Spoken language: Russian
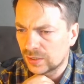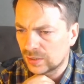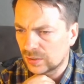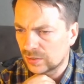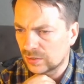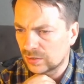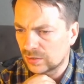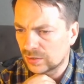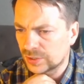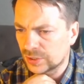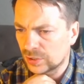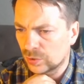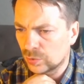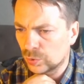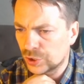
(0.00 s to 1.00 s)
э,
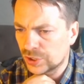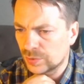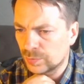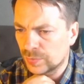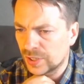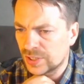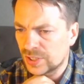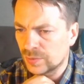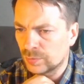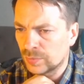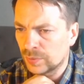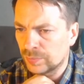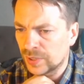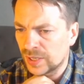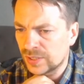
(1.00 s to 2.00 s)
где-то хочется пойти
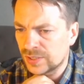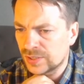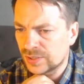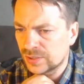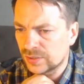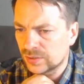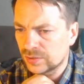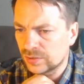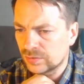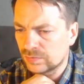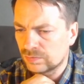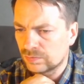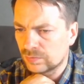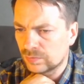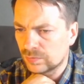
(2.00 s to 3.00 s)
b5,
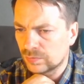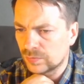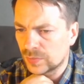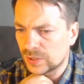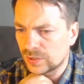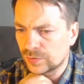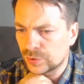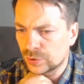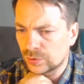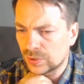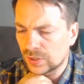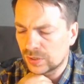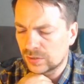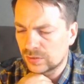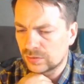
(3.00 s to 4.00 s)
э, это все
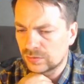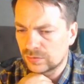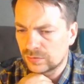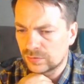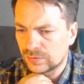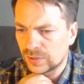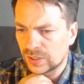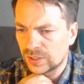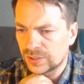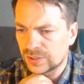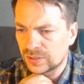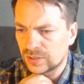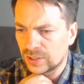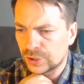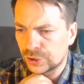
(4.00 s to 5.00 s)
так
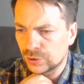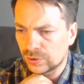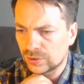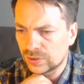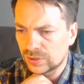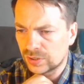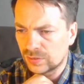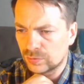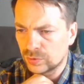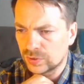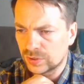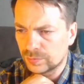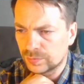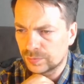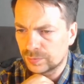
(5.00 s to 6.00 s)
выглядит для черных
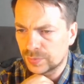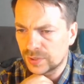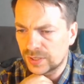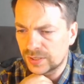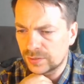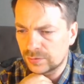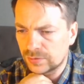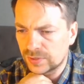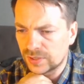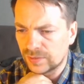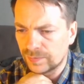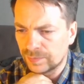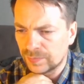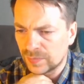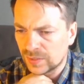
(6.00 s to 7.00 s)
довольно
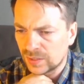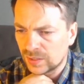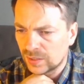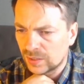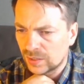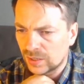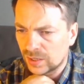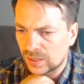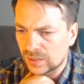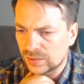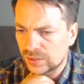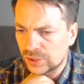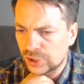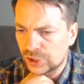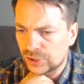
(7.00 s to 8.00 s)
планово. А
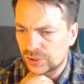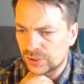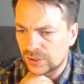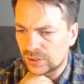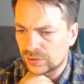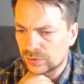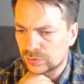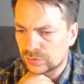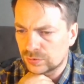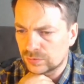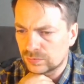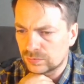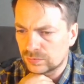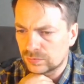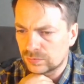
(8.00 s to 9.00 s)
D4, ну,
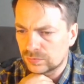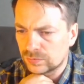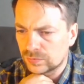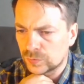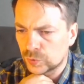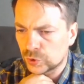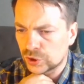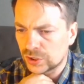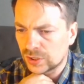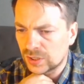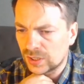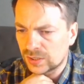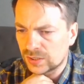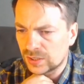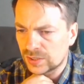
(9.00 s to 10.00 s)
нужно
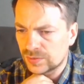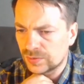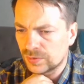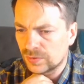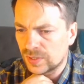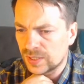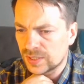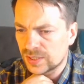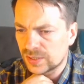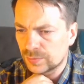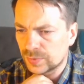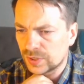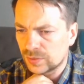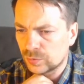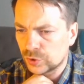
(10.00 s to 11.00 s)
как-то развиваться,
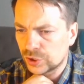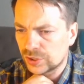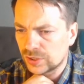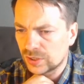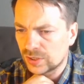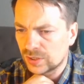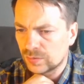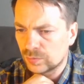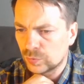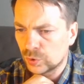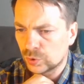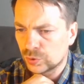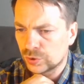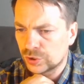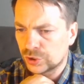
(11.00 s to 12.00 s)
потому что
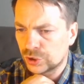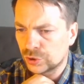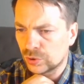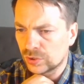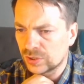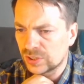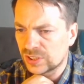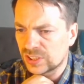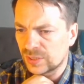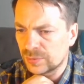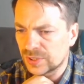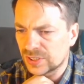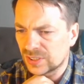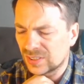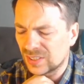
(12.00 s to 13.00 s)
могут черные сами
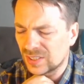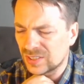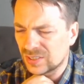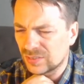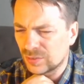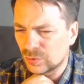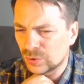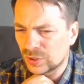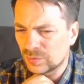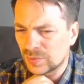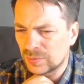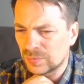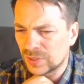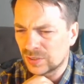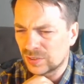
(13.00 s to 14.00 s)
сыграть какой-то
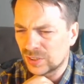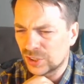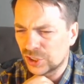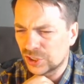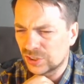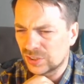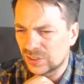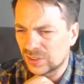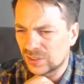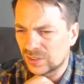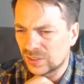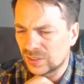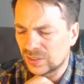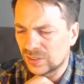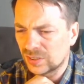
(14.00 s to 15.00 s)
момент
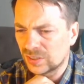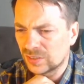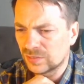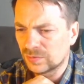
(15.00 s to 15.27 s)
D4 и